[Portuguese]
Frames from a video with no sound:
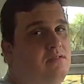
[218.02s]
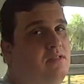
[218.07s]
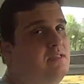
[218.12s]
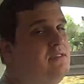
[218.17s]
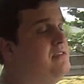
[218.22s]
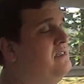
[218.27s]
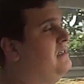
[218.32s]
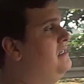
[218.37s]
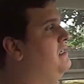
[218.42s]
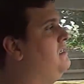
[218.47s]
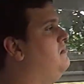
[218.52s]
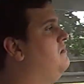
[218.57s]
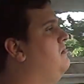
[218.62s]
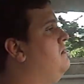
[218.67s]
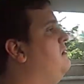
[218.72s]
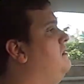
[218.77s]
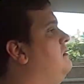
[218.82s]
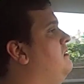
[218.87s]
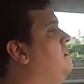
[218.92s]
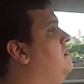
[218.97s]
desse ano,
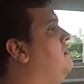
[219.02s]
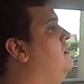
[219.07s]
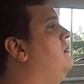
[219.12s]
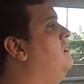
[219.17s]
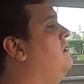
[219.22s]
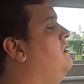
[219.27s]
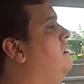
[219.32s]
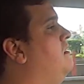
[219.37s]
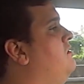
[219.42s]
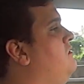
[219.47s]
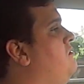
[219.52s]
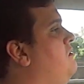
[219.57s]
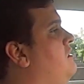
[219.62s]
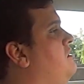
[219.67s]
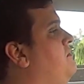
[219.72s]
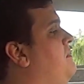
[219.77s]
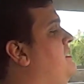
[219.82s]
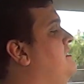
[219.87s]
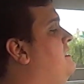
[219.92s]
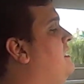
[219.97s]

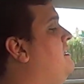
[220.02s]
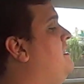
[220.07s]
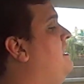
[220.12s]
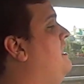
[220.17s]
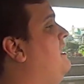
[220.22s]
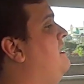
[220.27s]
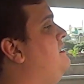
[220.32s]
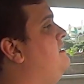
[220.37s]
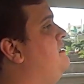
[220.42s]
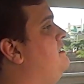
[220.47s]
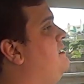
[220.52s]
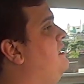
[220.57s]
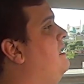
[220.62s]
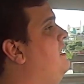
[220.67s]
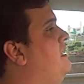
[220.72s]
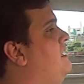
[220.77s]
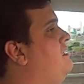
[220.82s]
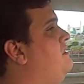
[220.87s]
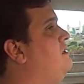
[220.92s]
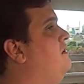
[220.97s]
dois meses atrás,
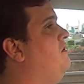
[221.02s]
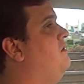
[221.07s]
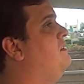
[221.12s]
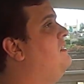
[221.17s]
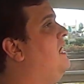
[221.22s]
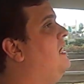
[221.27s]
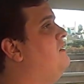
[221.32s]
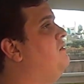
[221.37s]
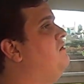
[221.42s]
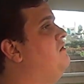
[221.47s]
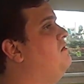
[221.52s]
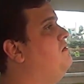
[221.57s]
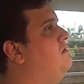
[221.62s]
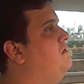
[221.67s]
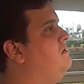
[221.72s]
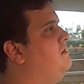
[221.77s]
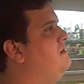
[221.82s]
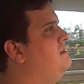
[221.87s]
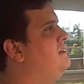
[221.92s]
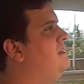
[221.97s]
ele tinha
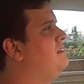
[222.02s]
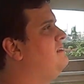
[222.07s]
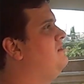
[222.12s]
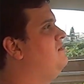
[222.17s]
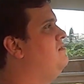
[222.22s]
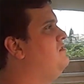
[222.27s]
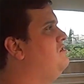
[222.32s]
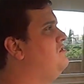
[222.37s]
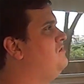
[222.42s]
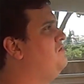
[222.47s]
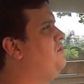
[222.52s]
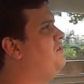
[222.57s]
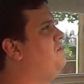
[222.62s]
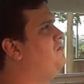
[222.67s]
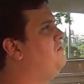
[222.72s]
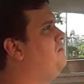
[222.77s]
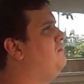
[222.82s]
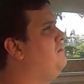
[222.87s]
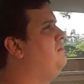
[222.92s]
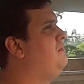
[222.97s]
rodado
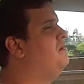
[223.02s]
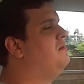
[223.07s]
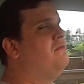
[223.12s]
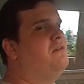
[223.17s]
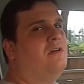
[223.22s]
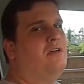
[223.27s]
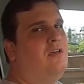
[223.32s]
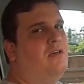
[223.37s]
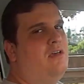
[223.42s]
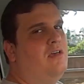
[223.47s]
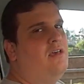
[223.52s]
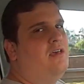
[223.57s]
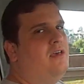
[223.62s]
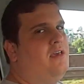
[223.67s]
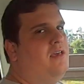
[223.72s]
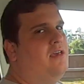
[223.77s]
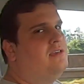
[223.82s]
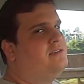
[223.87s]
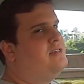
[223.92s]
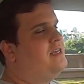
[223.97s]

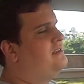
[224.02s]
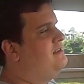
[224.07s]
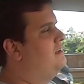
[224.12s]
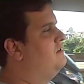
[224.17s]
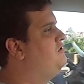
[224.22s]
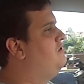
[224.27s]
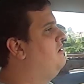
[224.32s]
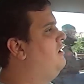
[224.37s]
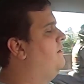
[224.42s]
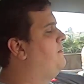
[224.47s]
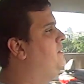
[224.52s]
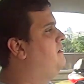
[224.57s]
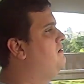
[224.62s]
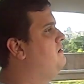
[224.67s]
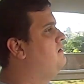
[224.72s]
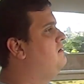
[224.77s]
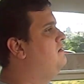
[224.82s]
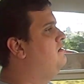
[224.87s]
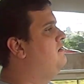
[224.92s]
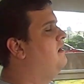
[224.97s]
18.700 quilômetros
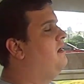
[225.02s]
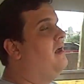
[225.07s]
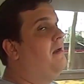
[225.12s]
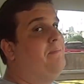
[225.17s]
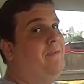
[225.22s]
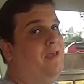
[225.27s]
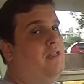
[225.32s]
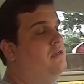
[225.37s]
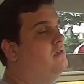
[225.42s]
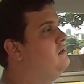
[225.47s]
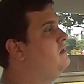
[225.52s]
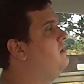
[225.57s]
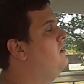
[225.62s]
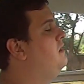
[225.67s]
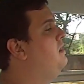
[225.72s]
apenas.